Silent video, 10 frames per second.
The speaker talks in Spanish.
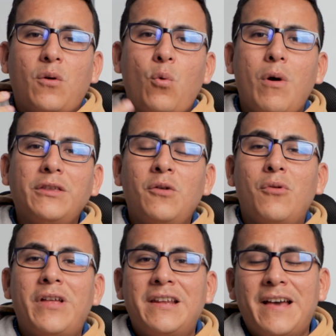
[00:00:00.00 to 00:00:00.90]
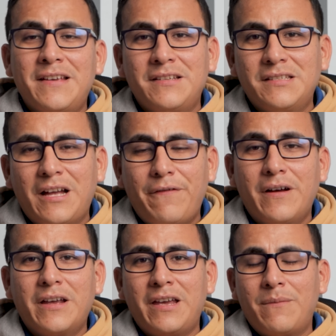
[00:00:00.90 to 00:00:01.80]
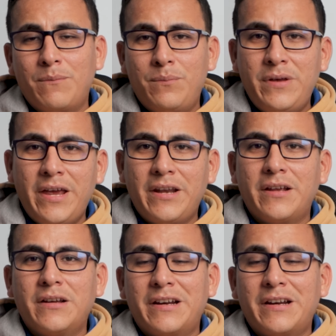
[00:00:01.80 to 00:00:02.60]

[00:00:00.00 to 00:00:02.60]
cuatro modalidades de estafa que vienen